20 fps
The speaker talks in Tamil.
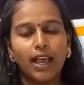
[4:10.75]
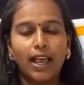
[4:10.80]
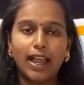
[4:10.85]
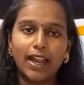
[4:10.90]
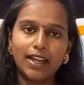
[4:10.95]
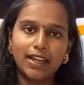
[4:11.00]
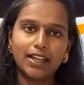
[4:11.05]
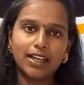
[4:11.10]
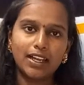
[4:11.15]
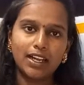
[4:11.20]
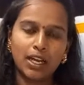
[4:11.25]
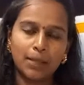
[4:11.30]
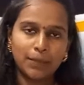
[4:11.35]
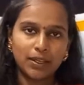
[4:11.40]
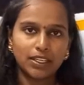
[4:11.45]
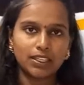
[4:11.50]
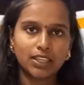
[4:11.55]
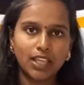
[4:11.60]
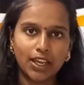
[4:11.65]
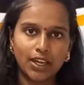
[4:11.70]
அண்டு uh,
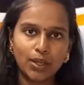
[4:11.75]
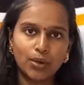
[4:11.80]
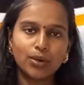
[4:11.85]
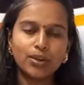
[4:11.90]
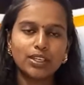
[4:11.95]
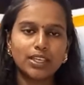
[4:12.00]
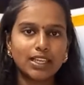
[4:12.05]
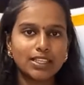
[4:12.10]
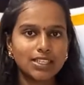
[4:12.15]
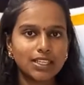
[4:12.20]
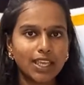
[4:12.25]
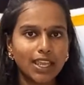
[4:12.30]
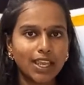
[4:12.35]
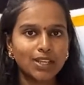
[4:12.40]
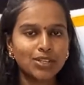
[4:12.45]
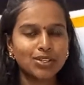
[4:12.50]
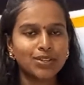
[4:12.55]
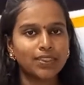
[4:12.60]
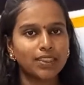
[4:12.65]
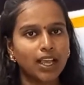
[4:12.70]
நமக்கு தெரியும்
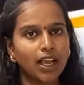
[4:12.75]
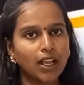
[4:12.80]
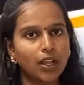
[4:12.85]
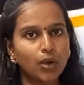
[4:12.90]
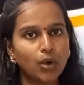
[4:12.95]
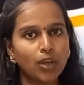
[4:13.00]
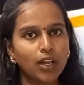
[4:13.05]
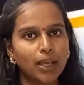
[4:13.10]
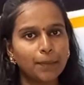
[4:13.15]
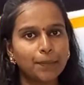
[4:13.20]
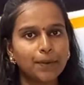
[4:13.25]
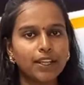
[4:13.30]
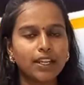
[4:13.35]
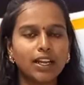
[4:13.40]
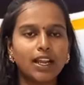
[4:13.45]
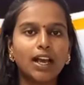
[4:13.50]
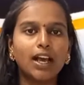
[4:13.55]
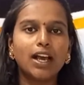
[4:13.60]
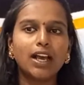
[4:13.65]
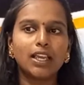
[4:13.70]
எஜுகேஷன் தான் கோல்
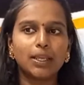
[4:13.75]
அப்படின்னா